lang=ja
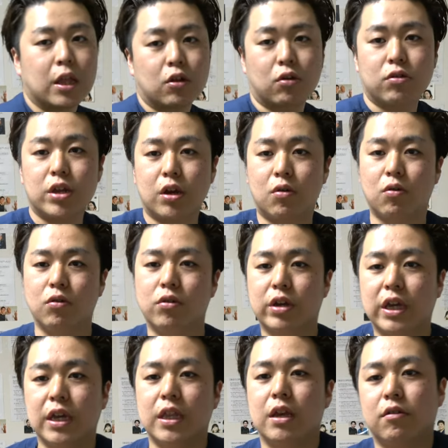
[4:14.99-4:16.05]
特にここの
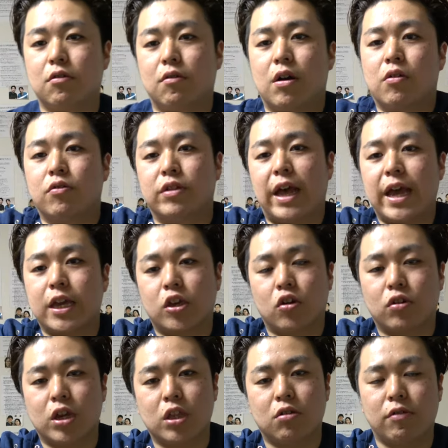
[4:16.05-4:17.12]
筋肉とか、この大
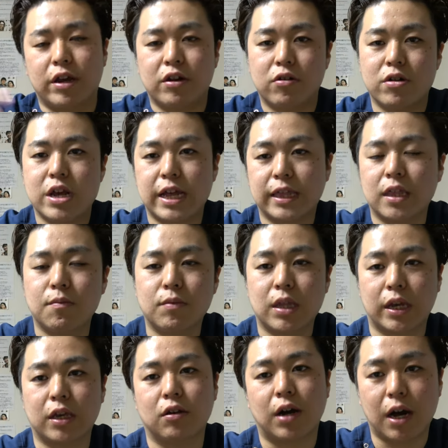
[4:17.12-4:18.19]
胸筋とかいろいろやってみ
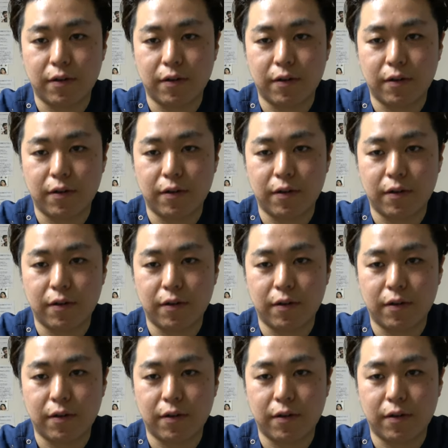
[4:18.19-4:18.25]
たけど